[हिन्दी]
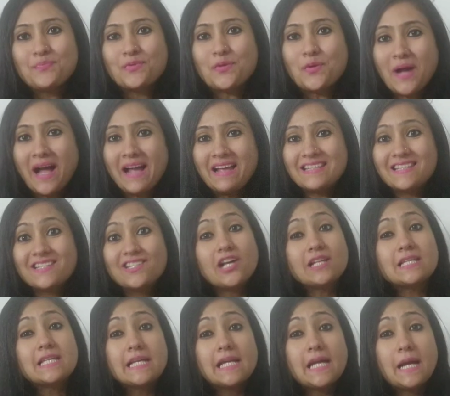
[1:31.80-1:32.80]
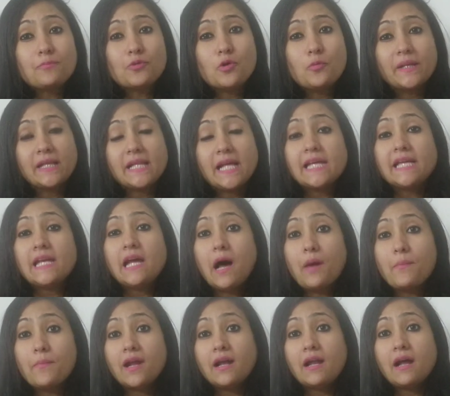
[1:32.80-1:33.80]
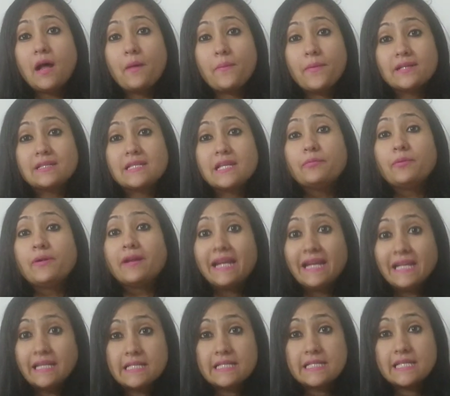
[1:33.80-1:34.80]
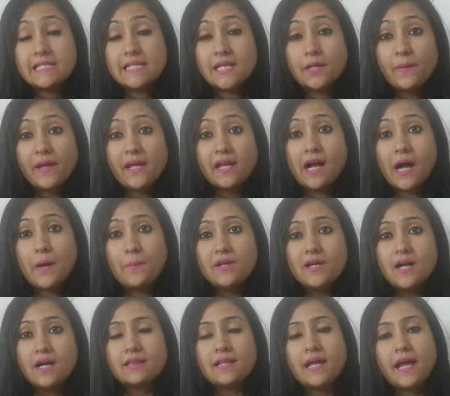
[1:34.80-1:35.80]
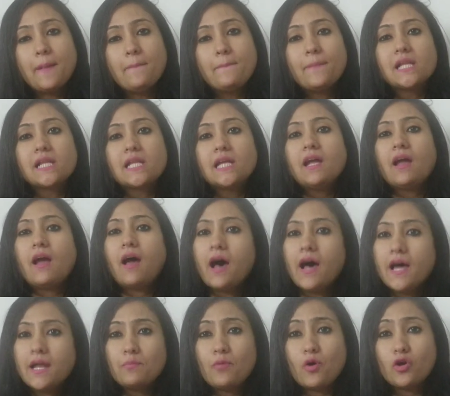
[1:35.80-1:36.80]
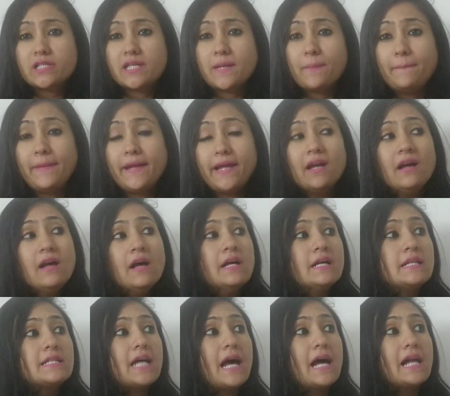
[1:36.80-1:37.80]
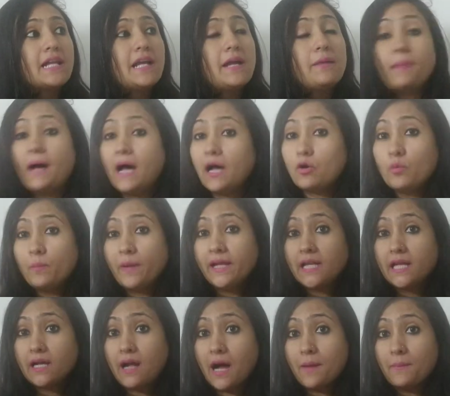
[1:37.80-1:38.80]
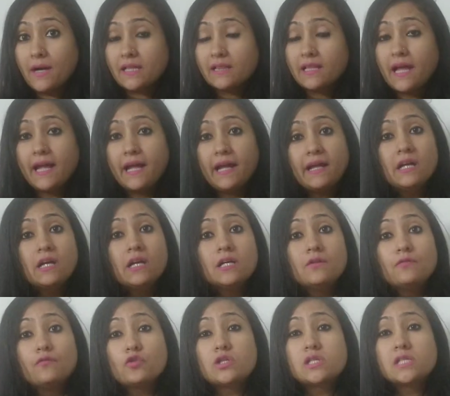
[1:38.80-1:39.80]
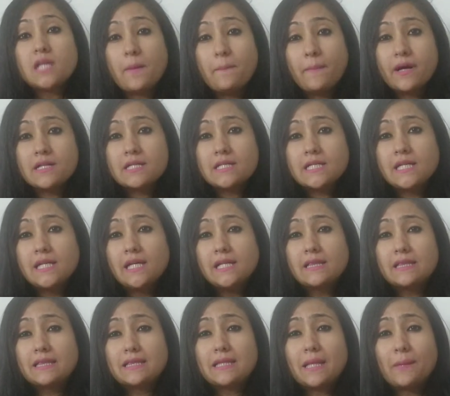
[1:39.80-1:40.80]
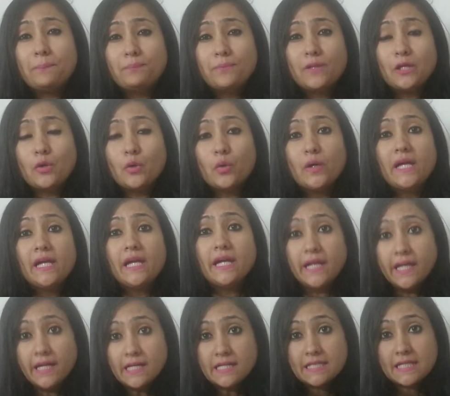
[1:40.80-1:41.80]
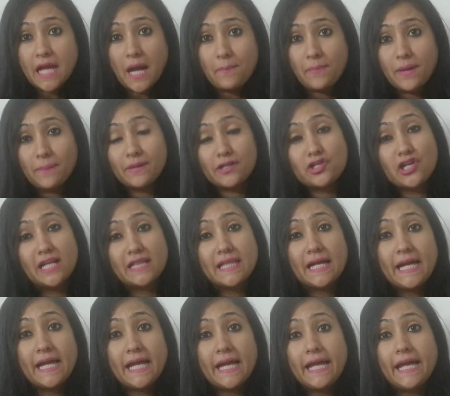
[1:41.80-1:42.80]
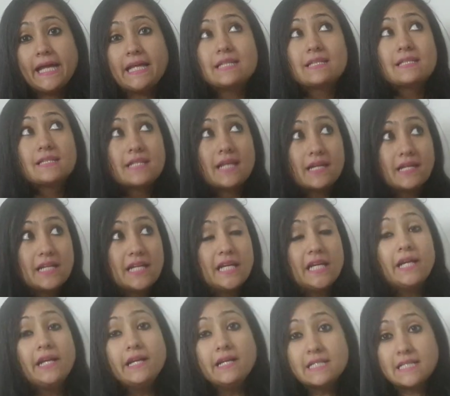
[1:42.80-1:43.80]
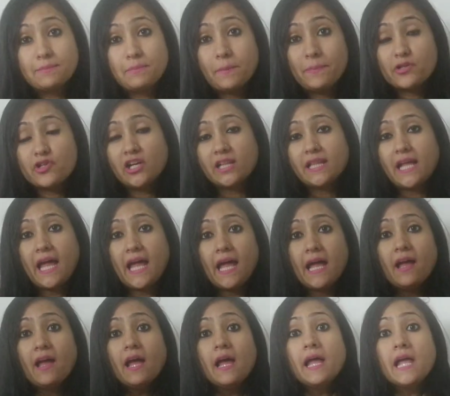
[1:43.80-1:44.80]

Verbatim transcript: तो गाइस जैसा कि आपको पता है कि अमरेला हमें सिर्फ रेनी सीजन में ही काम ही आता है बल्कि हर मौसम में साल के बारह महीने काम आता है वो समर्स की तपती हुई हीट से हमें बचाता है सन की हीट से हमें बचाता है